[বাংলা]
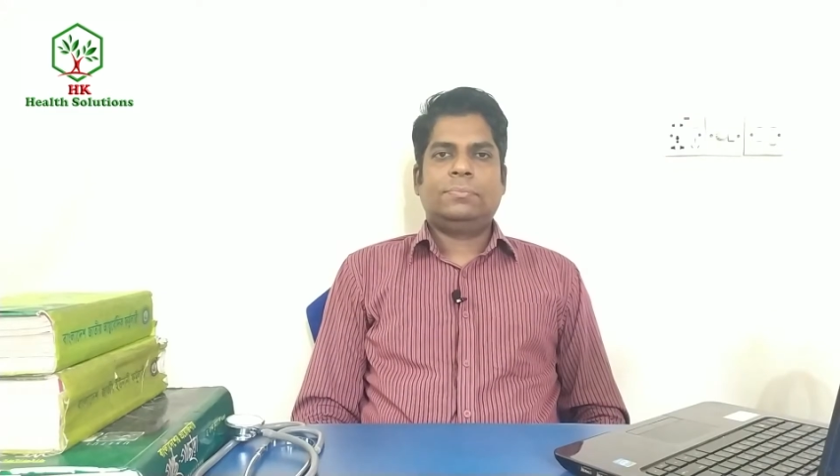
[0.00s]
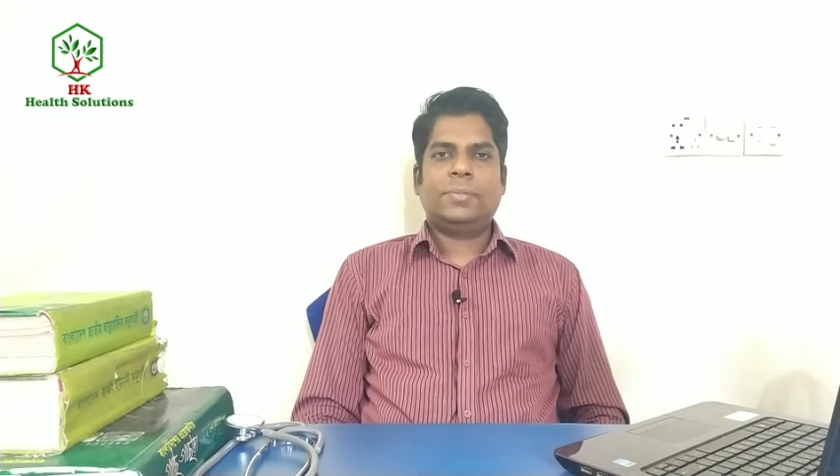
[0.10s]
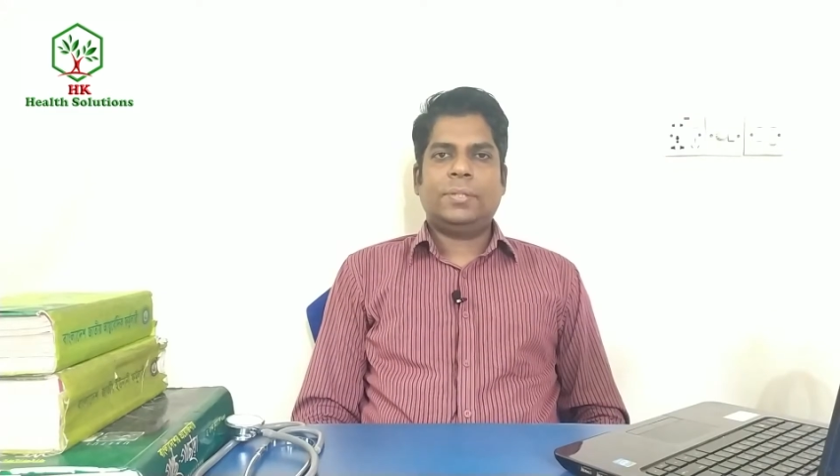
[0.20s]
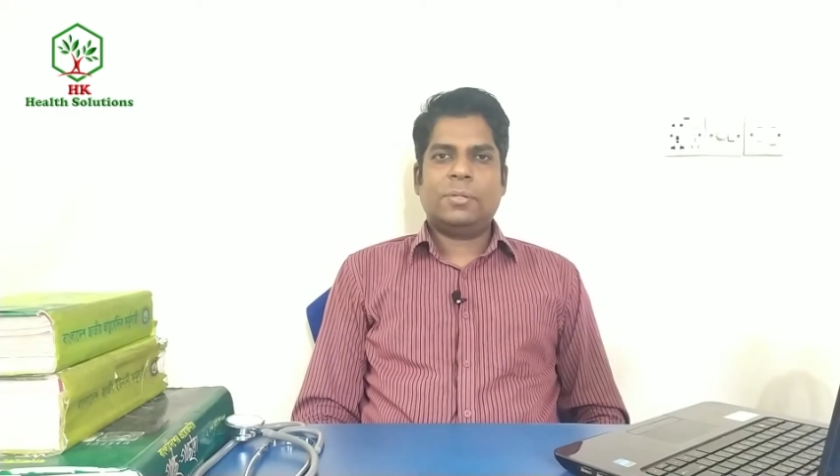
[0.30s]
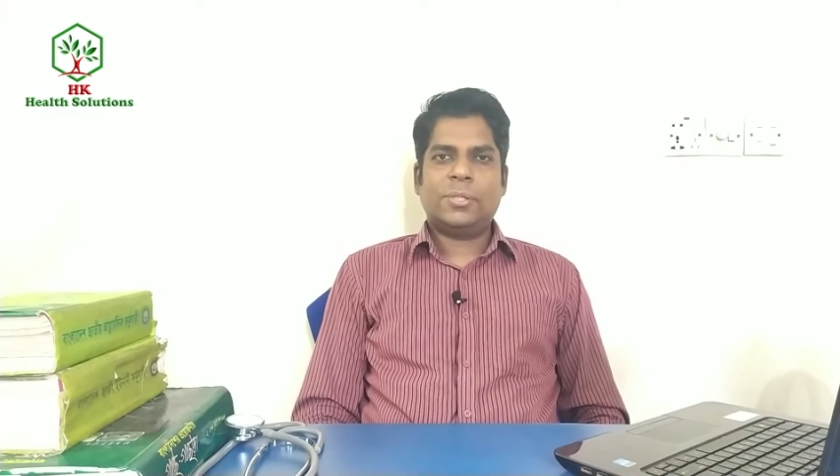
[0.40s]

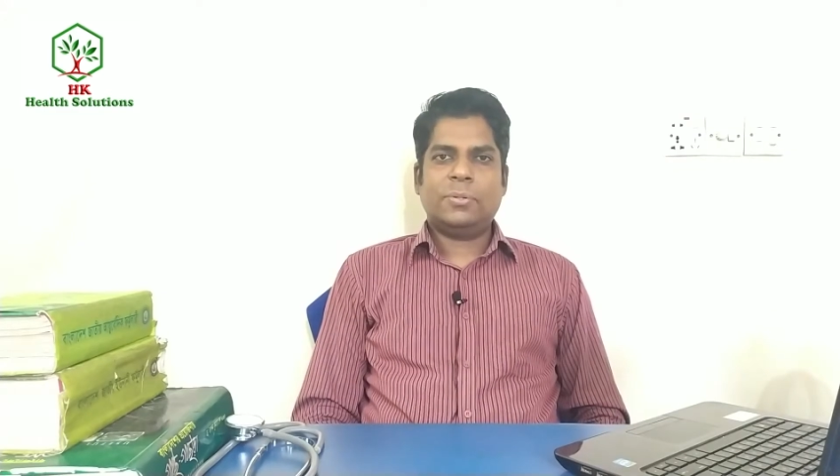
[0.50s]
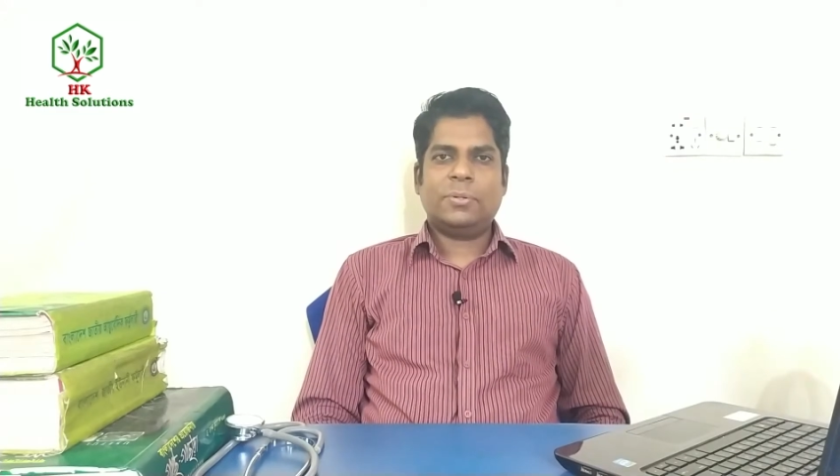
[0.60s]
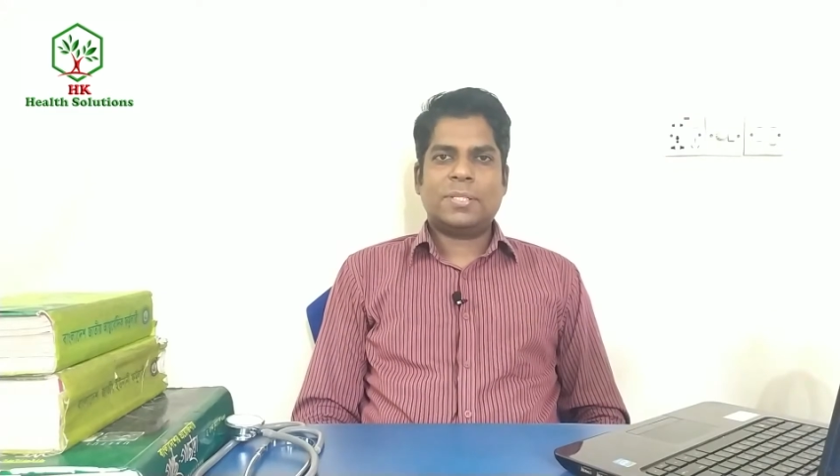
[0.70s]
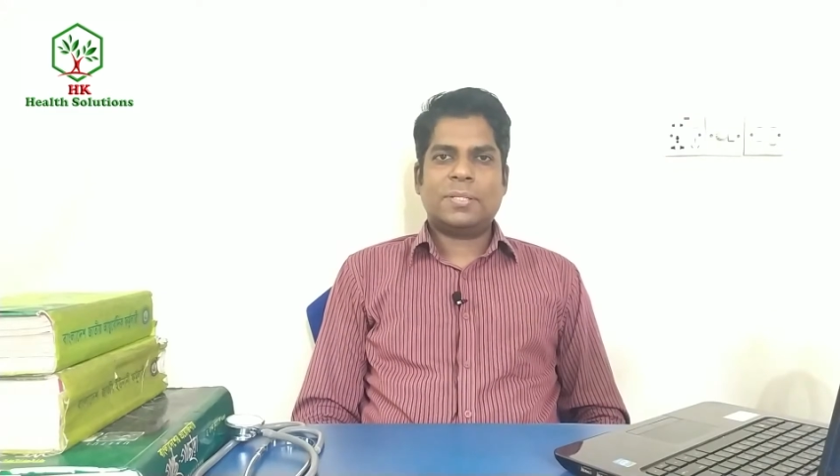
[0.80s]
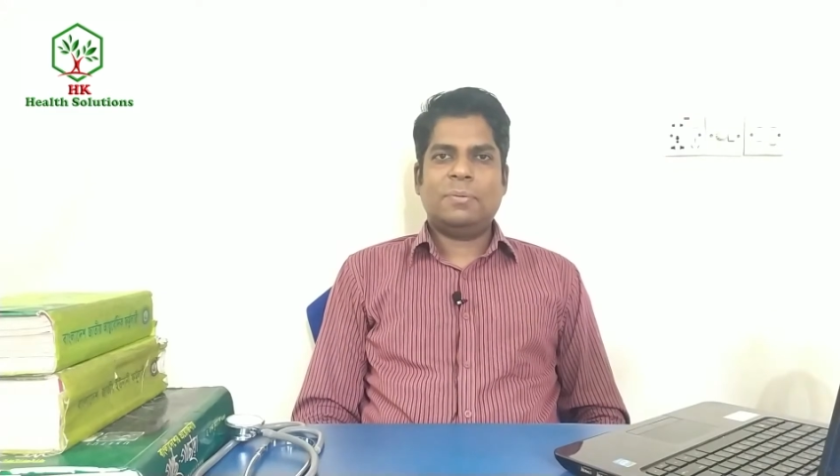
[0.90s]
প্রিয় দর্শক
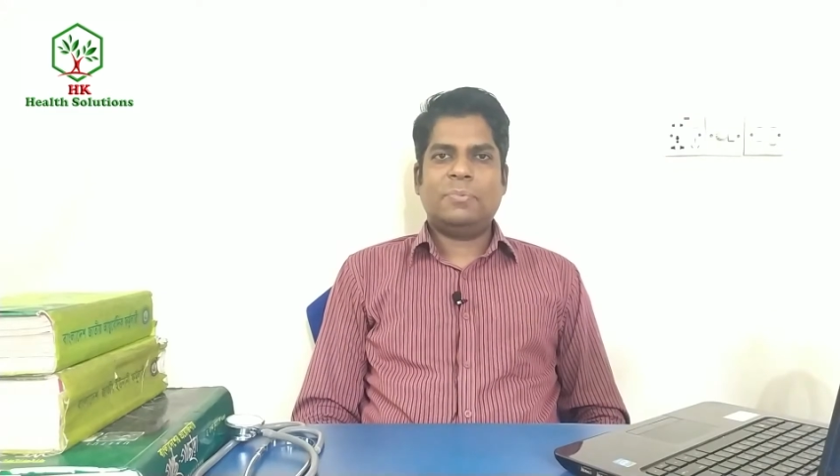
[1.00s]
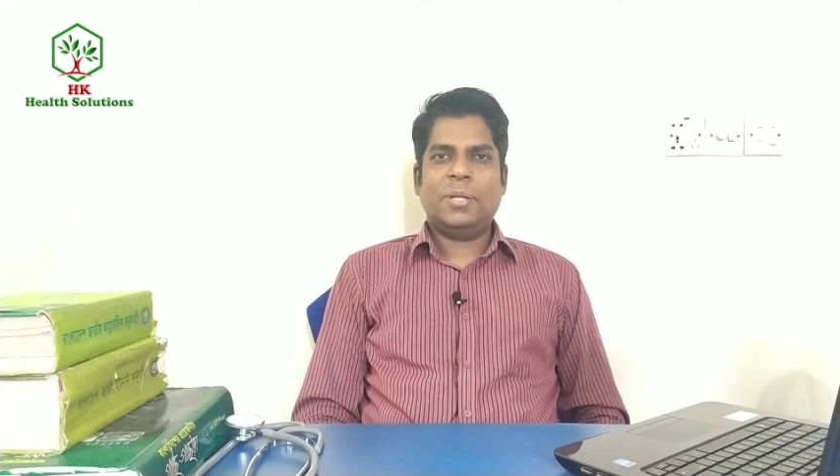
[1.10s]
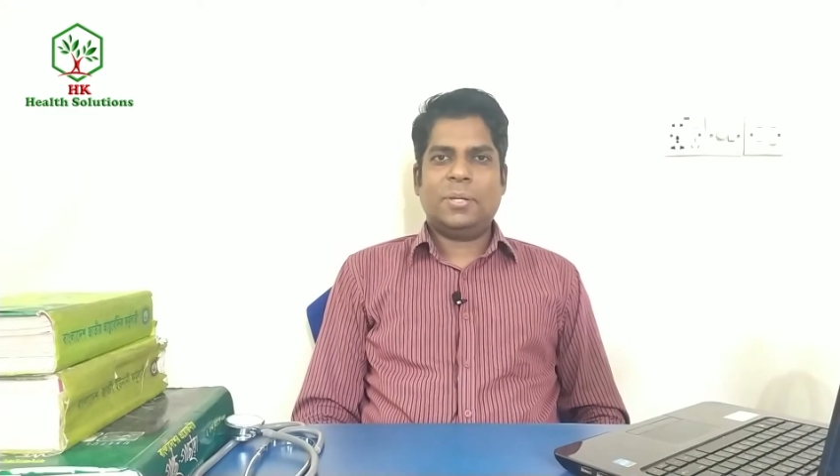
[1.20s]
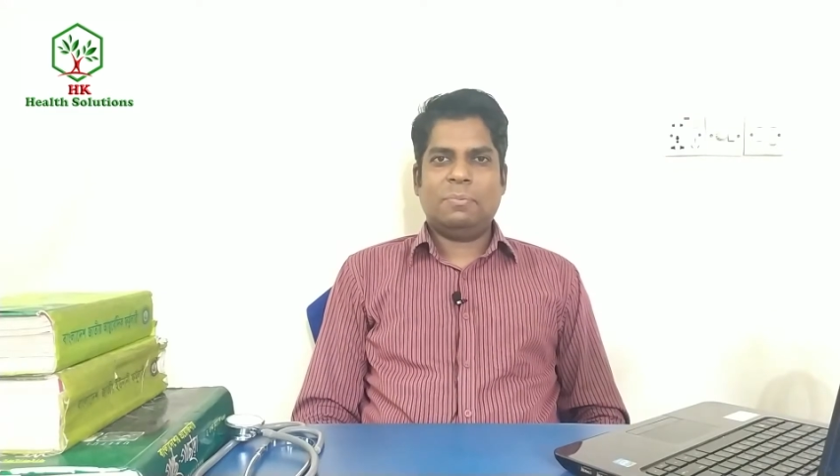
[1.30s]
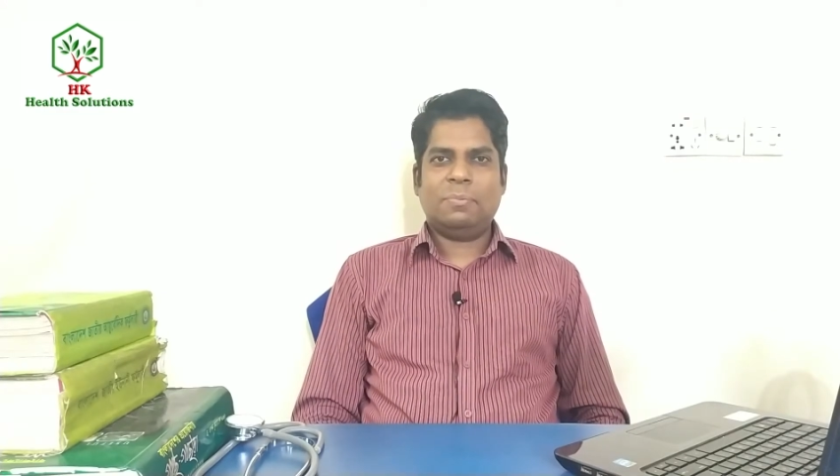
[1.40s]
আসসালামু
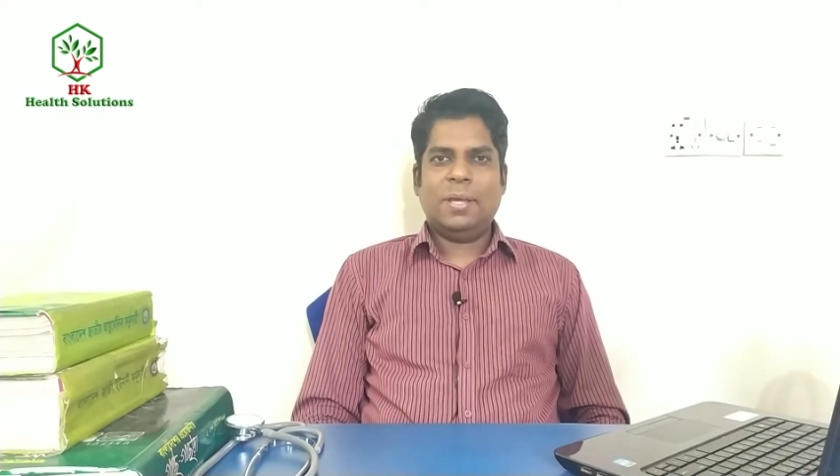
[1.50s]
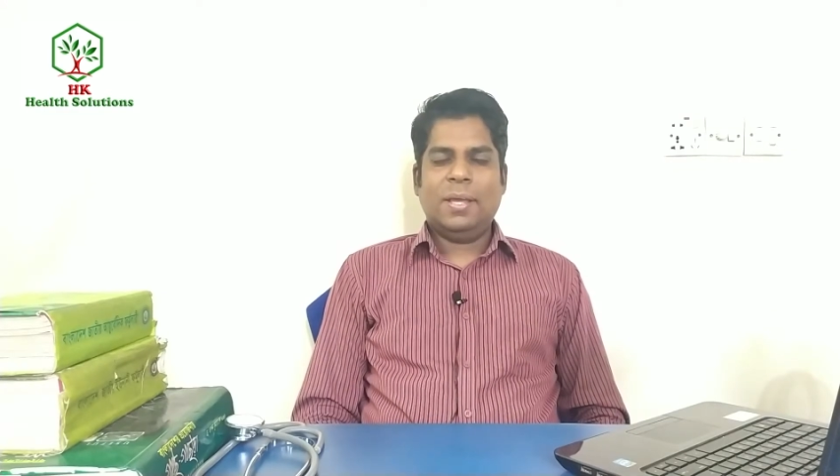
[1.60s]
আলাইকুম